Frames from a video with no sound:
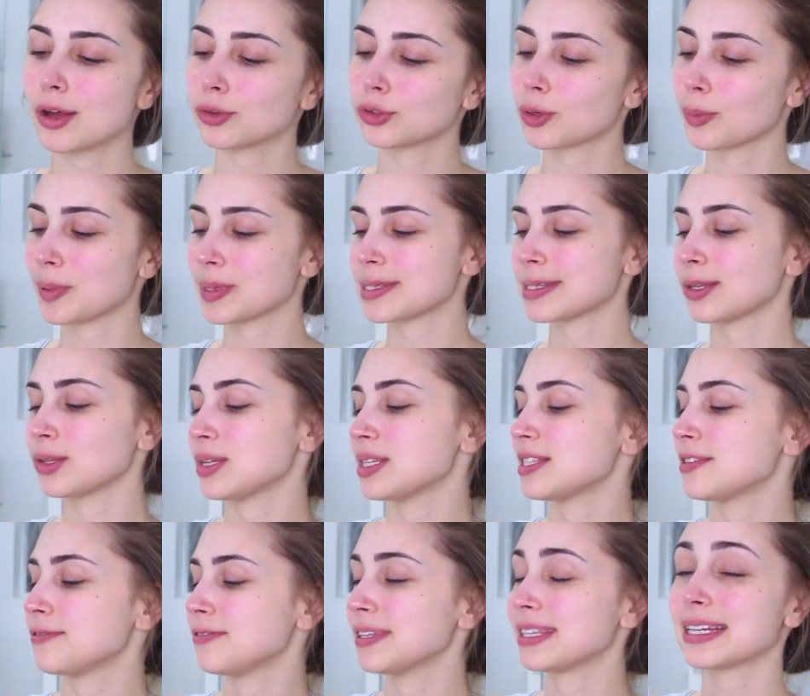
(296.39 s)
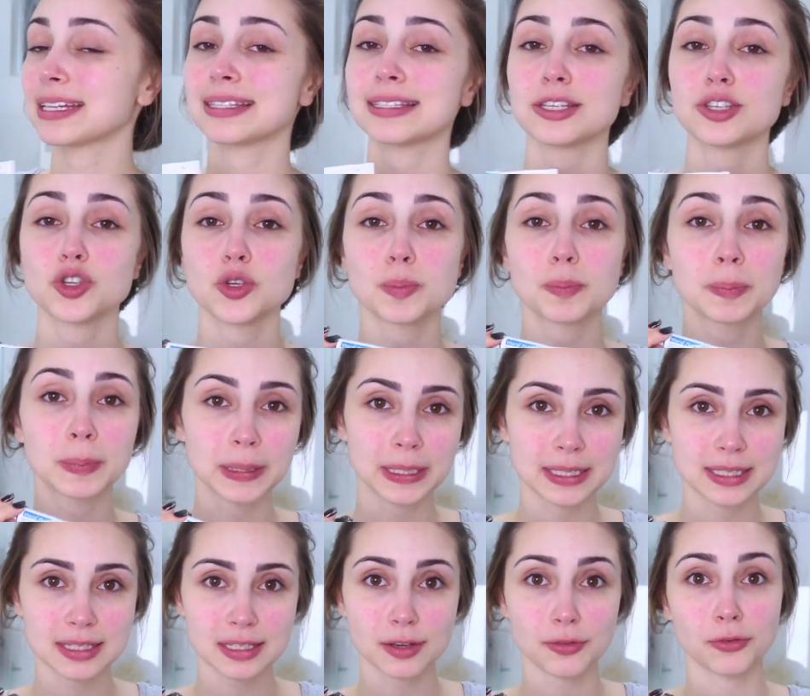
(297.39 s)
Eu tô passando esse Vitacid
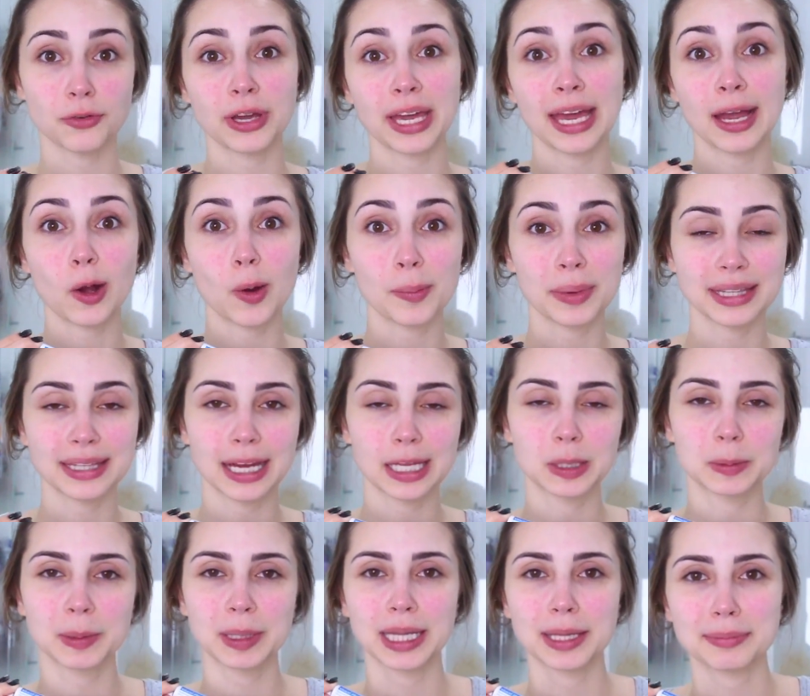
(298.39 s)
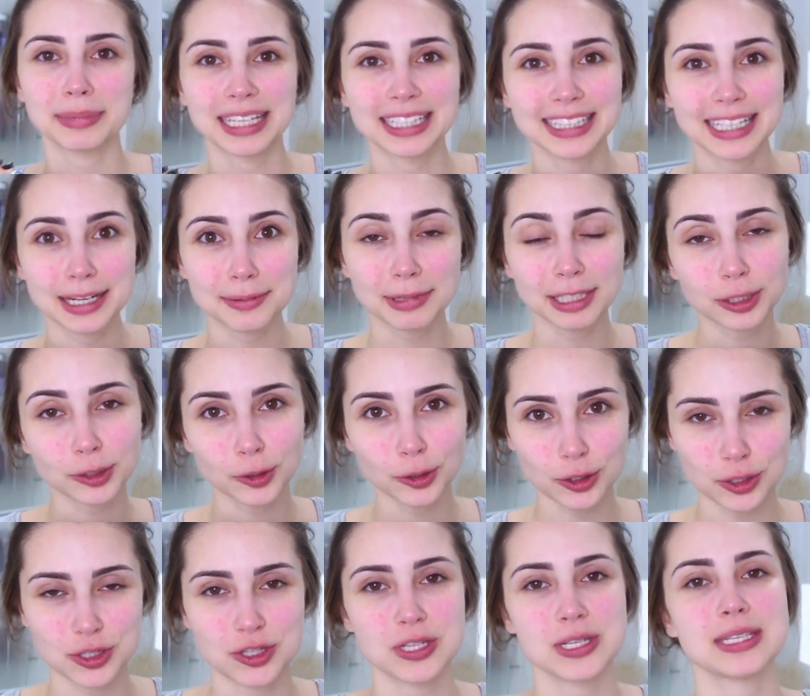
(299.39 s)
Plus que foi recomendado pela minha
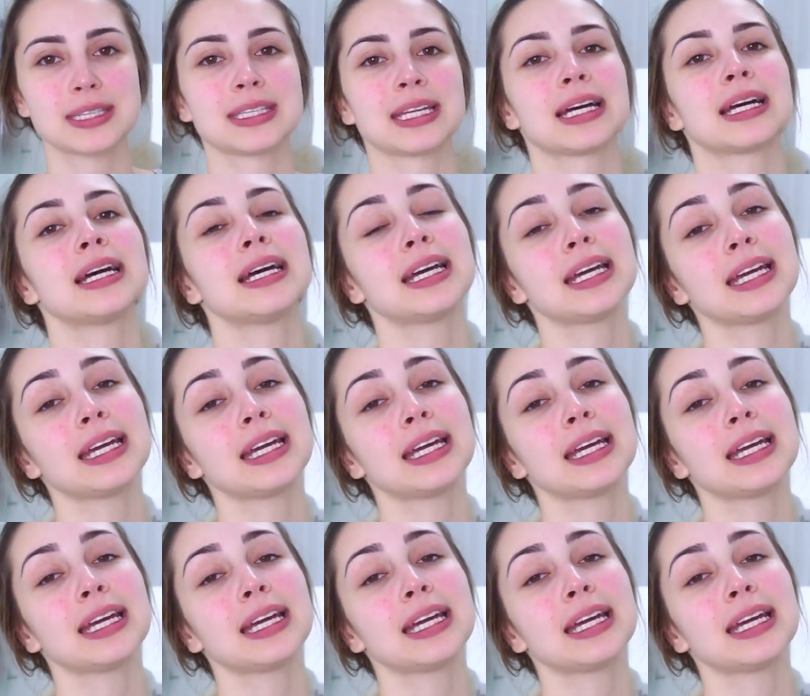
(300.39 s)
dermatologista,